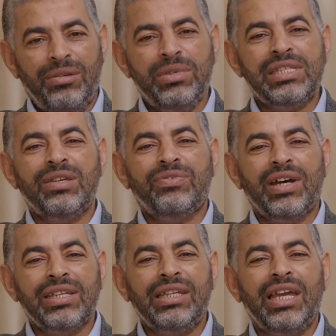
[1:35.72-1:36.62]
من
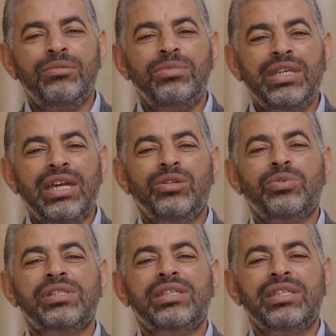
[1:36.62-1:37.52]
صفات الأنبياء
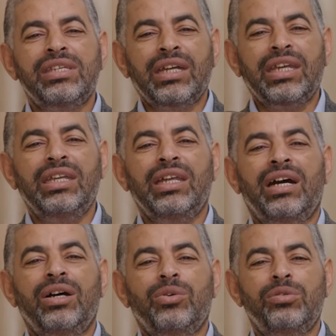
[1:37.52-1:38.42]
والصديقين
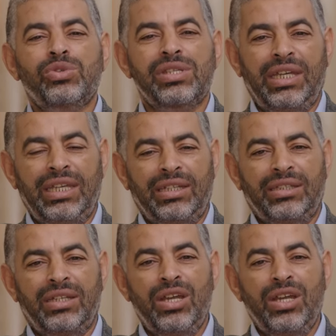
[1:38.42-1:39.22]
والمصلحين